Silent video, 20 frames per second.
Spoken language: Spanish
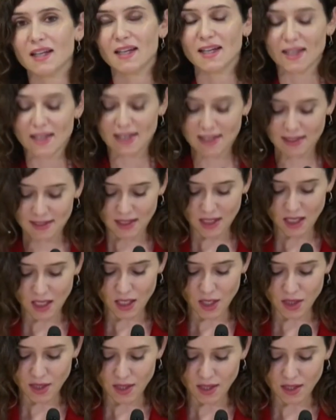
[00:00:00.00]
es
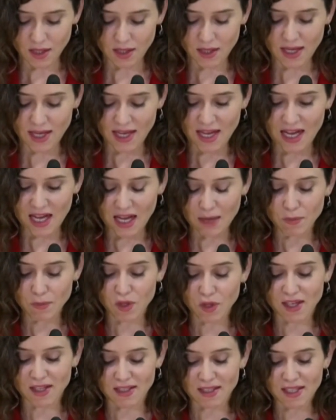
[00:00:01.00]
agilizar, en cambio
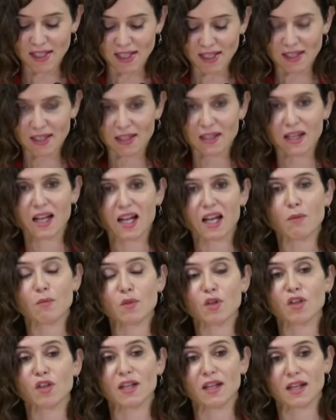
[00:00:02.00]
de que así quieran, el
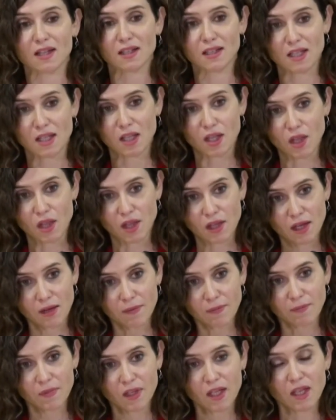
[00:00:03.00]
cambio de residencia
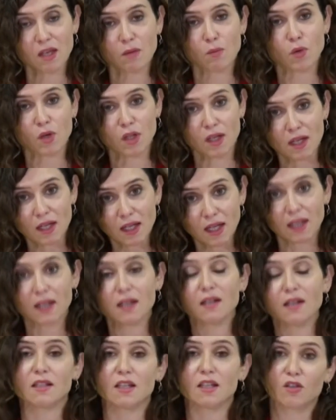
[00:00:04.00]
y que puedan
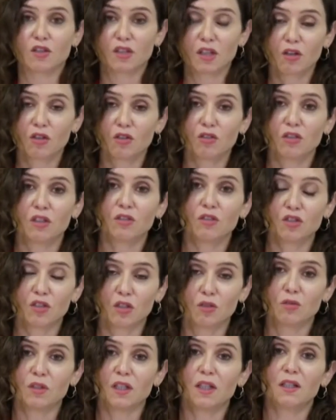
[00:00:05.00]
elegir si no están contentos
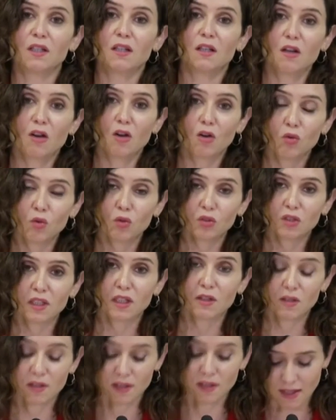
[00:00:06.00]
en una u otra
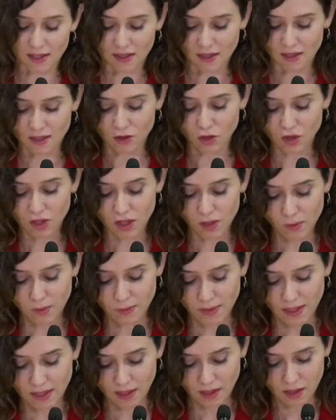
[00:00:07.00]
donde, donde
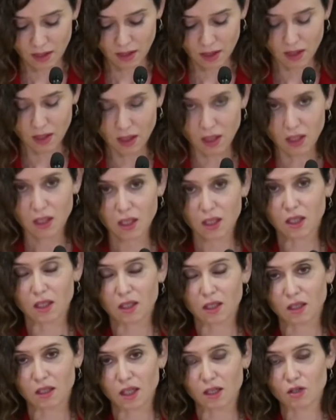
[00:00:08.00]
vivir.
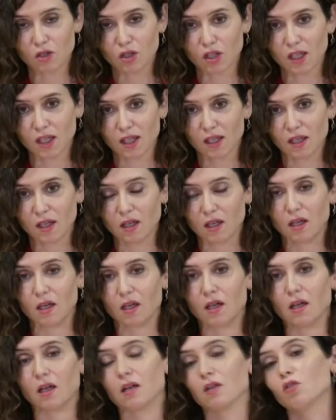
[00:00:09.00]
Quiero corregir
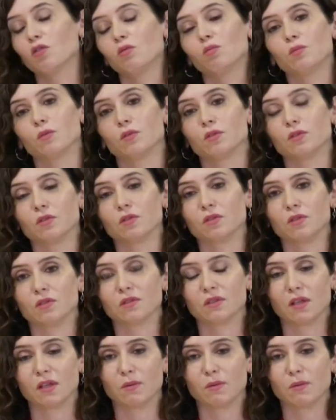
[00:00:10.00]
al grupo de